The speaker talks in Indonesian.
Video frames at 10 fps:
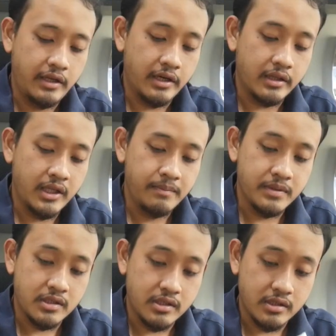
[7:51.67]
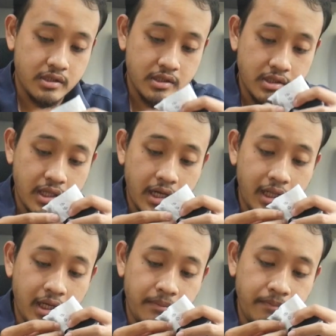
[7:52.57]
ear tips
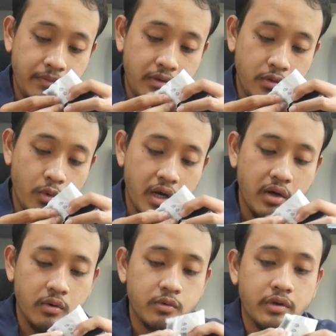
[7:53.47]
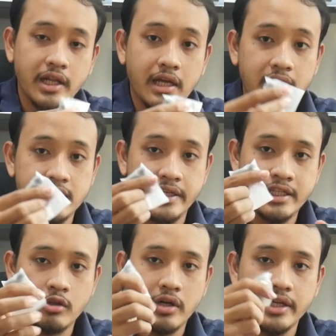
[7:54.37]
dalam dua ukuran lagi jadi
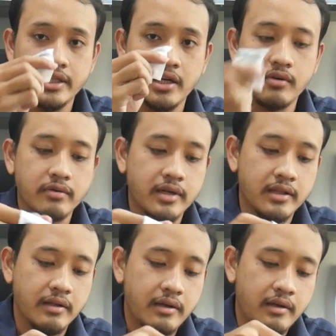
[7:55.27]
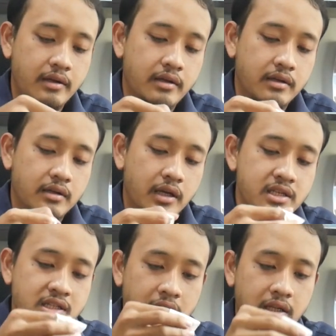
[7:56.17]
total ada tiga ukuran
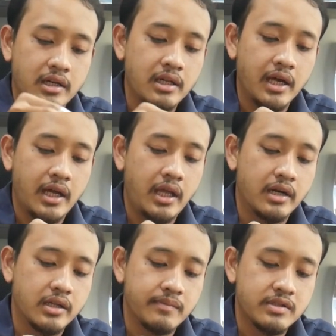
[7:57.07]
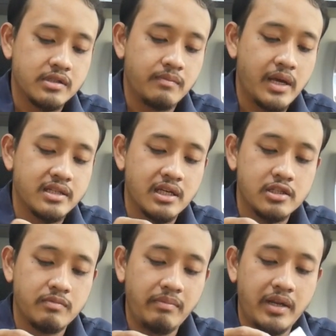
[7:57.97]
kayak standar lah kayak ear tips biasa
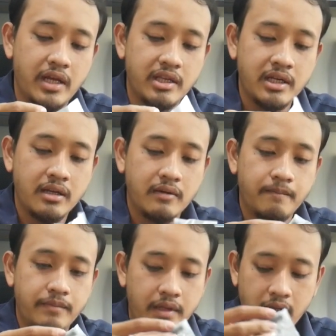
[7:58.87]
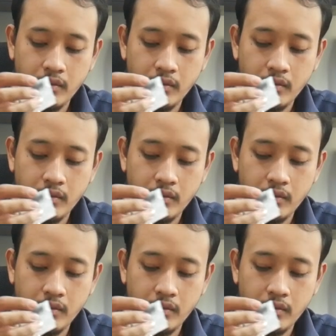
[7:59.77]
cuman bedanya ini